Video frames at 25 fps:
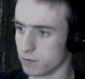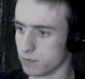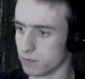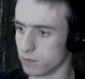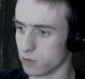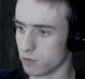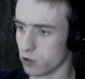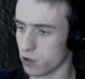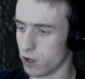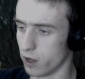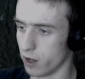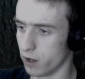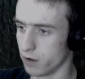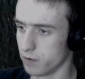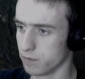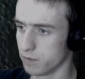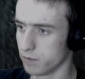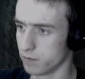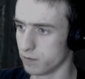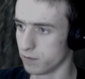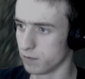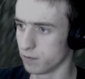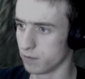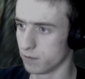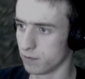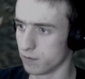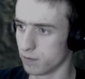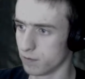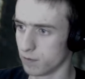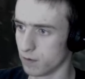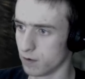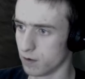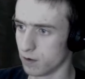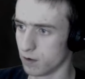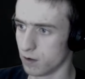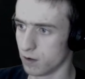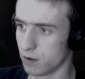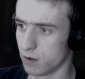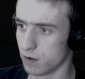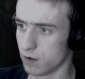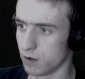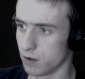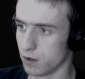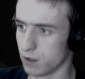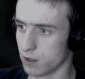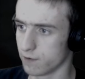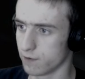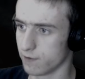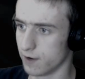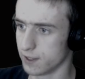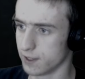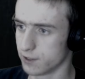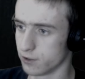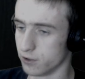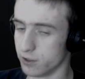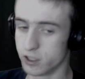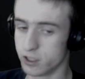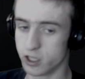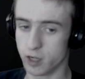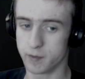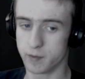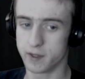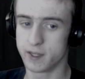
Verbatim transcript: Okay. Ich weiß noch nicht, ob ich